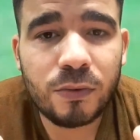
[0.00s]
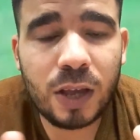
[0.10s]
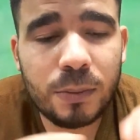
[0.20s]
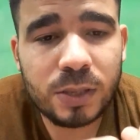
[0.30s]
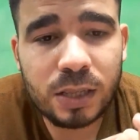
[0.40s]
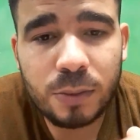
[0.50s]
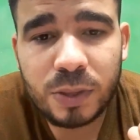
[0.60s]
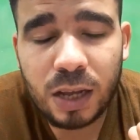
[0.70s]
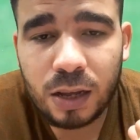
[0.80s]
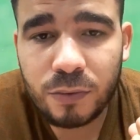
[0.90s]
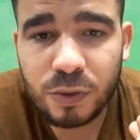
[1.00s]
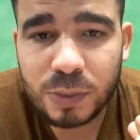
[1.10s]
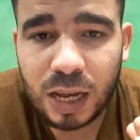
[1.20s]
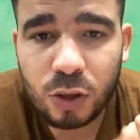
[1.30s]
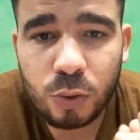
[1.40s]
فاهم ستبدا في
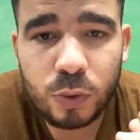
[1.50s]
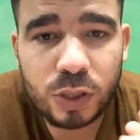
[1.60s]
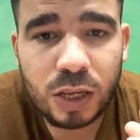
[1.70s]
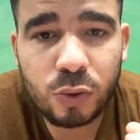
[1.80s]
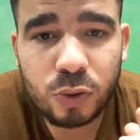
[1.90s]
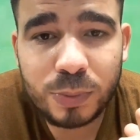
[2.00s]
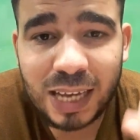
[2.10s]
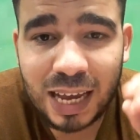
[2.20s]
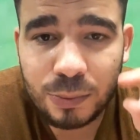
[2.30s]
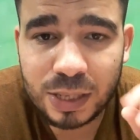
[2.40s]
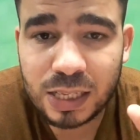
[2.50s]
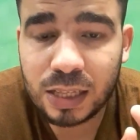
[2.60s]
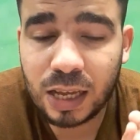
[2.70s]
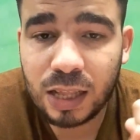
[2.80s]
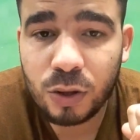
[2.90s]
امتحان قبول سيكون امتحان
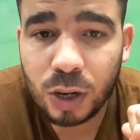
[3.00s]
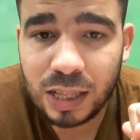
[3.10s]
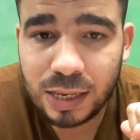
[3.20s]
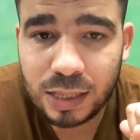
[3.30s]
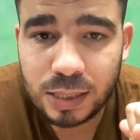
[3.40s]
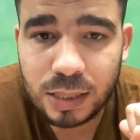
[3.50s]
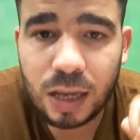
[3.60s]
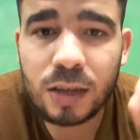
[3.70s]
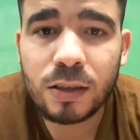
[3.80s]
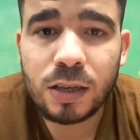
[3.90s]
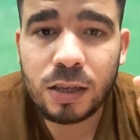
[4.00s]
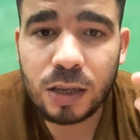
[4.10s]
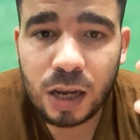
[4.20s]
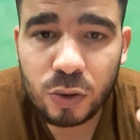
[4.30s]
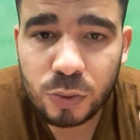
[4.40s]
بسيط على اللغه الانجليزيه
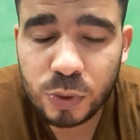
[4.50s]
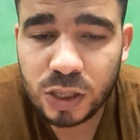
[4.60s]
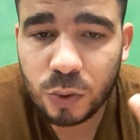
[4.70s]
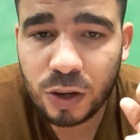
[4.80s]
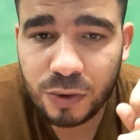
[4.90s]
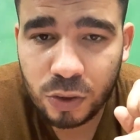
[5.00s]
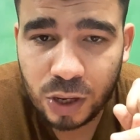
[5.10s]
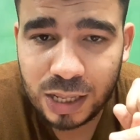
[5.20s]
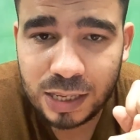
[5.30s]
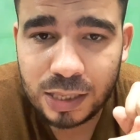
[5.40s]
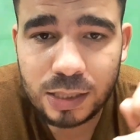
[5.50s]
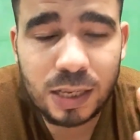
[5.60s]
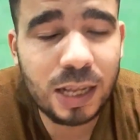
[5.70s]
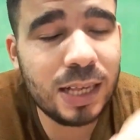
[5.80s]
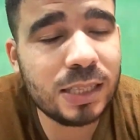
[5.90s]
يرون مستواك في اللغة
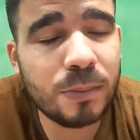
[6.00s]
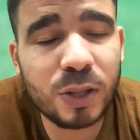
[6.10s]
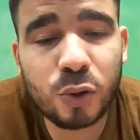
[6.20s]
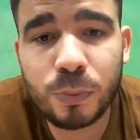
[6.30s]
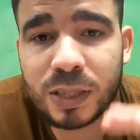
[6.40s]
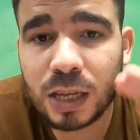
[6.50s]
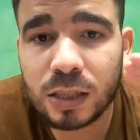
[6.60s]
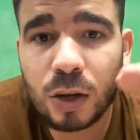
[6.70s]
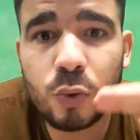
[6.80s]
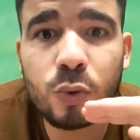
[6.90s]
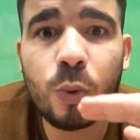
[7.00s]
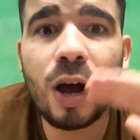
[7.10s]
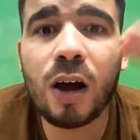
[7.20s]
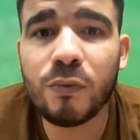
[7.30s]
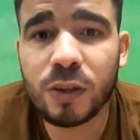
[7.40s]
الإنجليزية ليس مطلوب منك أن تكون
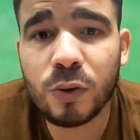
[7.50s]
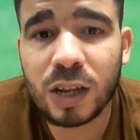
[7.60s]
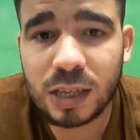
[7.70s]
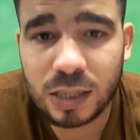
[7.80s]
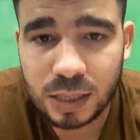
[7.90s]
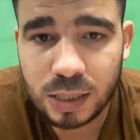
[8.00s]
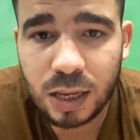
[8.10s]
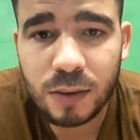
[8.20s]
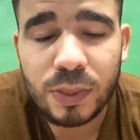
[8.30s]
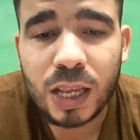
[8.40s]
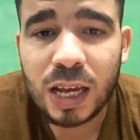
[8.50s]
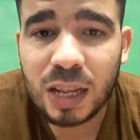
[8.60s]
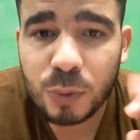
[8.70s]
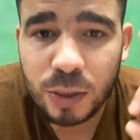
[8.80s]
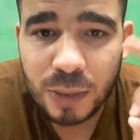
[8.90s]
واو في اللغة الإنجليزية
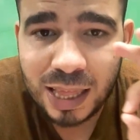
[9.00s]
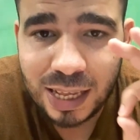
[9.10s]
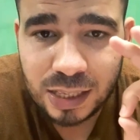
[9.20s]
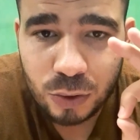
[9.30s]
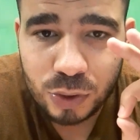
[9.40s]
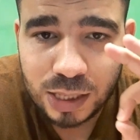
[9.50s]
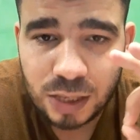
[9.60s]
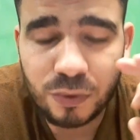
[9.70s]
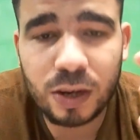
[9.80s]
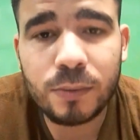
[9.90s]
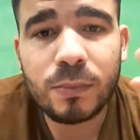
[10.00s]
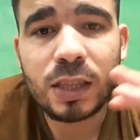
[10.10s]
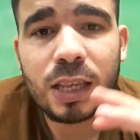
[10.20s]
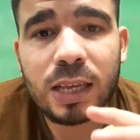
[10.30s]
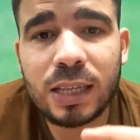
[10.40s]
المهم ألا تكون صفر
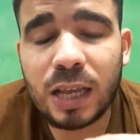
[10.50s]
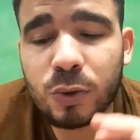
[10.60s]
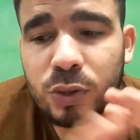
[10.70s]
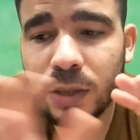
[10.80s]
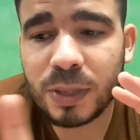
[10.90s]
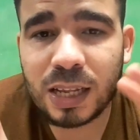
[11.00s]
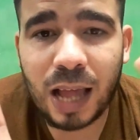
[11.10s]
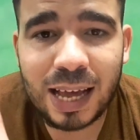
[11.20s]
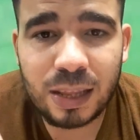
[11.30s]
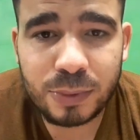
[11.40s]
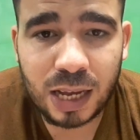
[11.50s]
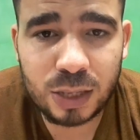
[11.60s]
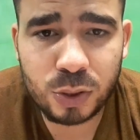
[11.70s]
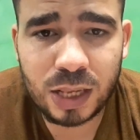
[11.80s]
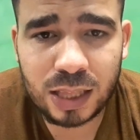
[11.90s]
إذا كنت مثلا أغلب
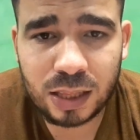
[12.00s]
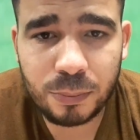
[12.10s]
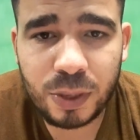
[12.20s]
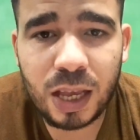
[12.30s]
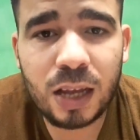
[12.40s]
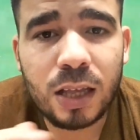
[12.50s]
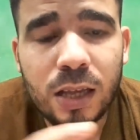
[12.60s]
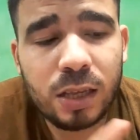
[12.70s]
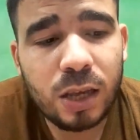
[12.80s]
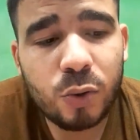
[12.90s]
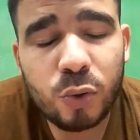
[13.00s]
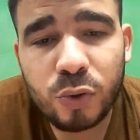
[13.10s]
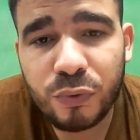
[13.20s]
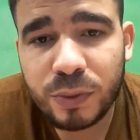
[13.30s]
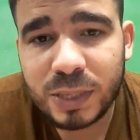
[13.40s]
التخصصات الطبية
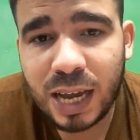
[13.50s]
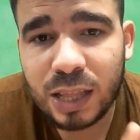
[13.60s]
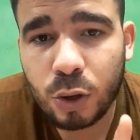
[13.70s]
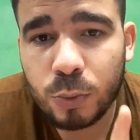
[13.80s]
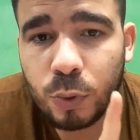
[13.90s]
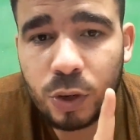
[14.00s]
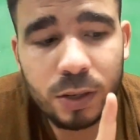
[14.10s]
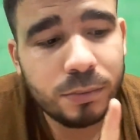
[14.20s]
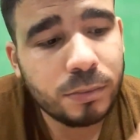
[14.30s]
يكون في امتحان قبول